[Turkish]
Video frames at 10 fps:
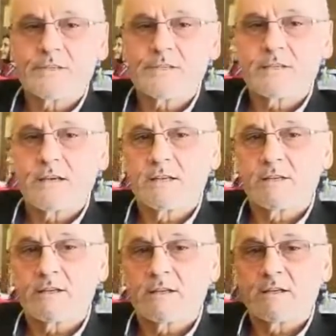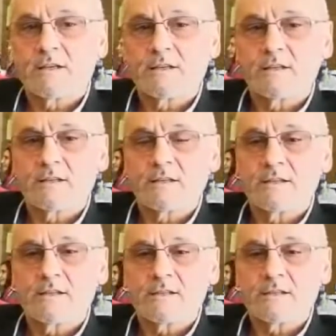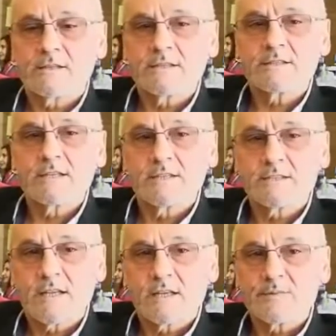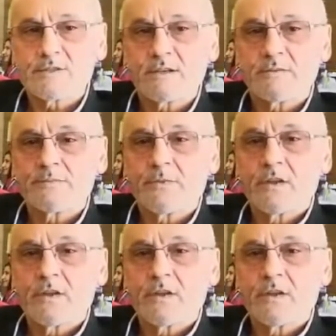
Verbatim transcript: izleyen e, seyircilerimize